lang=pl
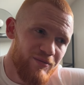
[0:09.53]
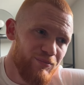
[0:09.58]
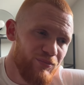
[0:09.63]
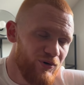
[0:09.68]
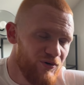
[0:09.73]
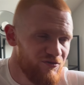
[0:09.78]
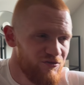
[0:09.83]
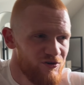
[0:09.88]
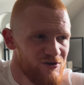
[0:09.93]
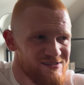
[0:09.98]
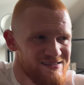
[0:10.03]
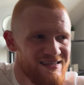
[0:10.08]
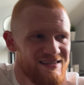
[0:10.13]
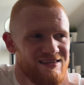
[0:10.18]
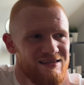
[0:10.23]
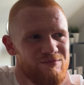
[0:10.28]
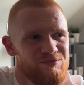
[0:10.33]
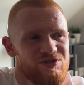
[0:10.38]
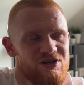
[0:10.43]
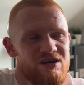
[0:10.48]
bo w
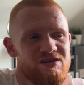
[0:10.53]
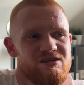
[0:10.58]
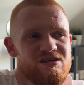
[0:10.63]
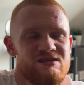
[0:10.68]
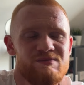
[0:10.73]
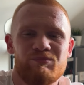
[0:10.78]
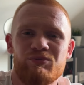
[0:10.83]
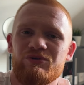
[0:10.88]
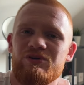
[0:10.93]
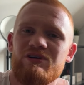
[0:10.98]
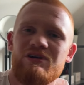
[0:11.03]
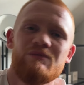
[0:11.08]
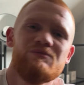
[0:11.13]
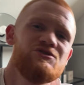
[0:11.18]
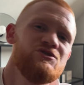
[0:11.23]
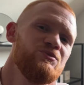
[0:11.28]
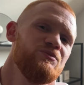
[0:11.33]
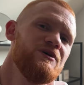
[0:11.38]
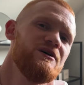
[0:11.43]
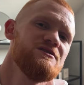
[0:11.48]
ostatnim czasie spotykam
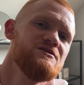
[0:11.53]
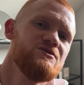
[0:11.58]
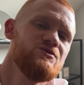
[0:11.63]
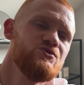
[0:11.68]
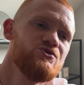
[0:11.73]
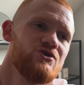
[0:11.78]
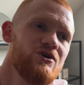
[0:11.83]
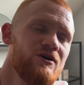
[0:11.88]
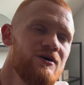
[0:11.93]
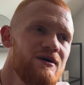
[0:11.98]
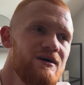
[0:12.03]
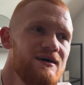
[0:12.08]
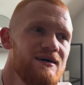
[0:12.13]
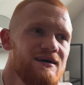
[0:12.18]
się bardzo dużo